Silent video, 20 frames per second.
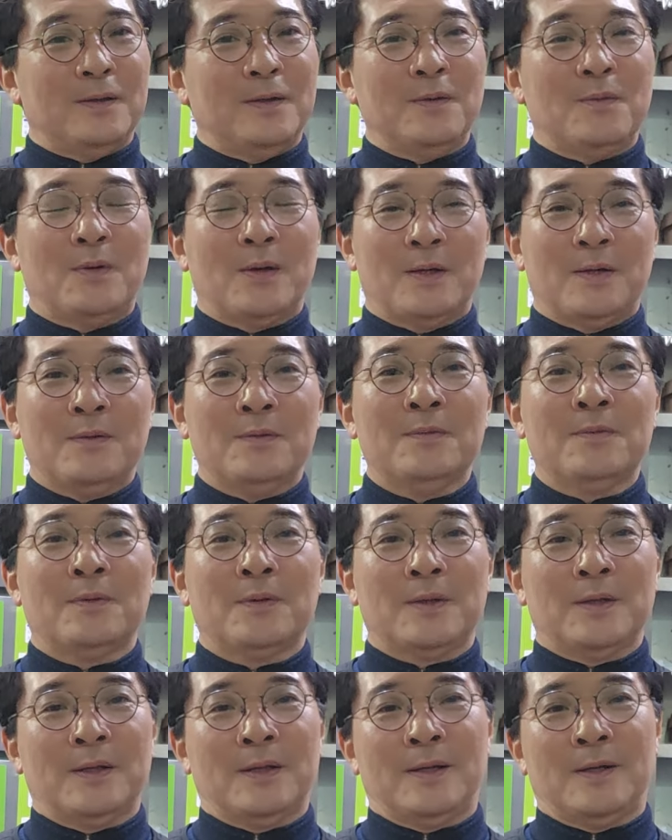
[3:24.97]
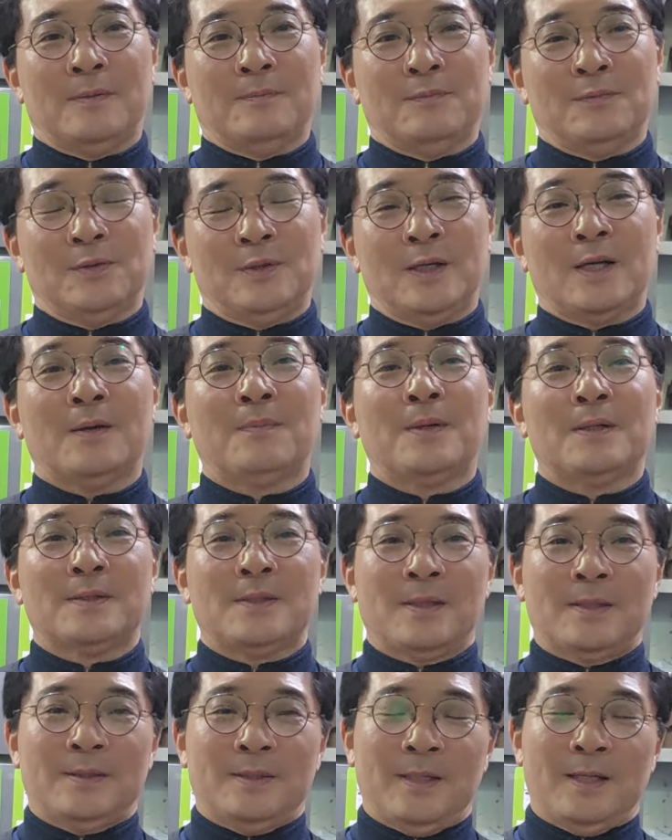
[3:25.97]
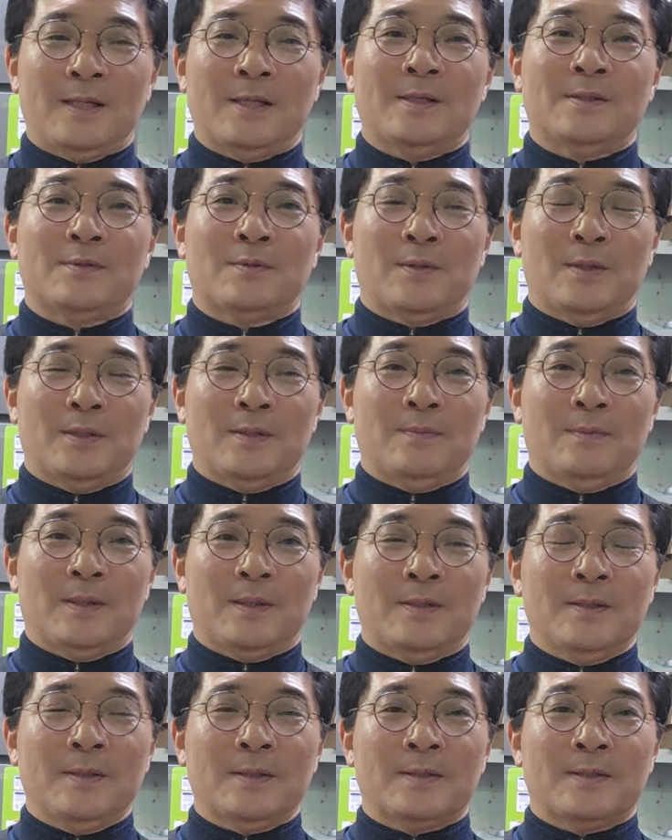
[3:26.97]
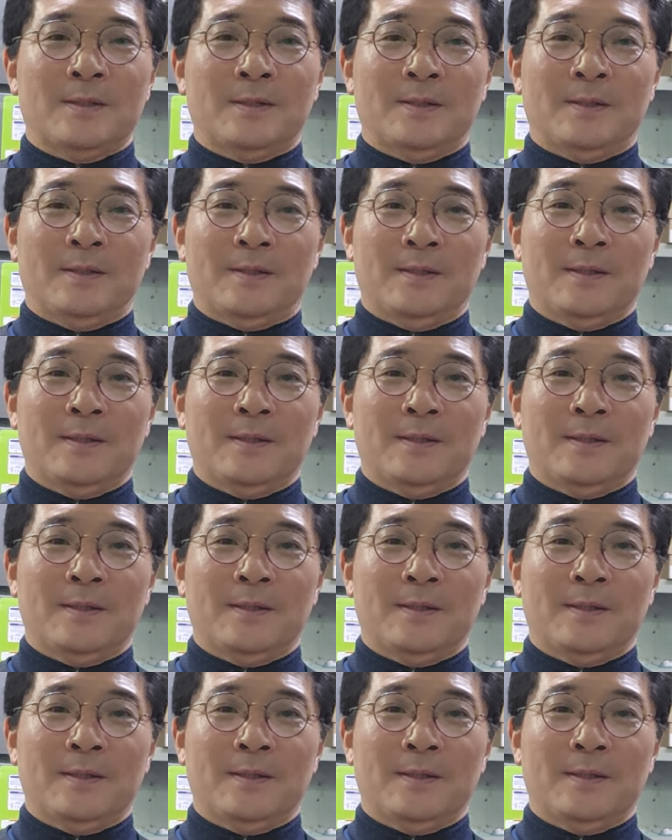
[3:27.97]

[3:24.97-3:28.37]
이 와이런노 이래가 문제가 발생 생길 수가 있습니다. 그래서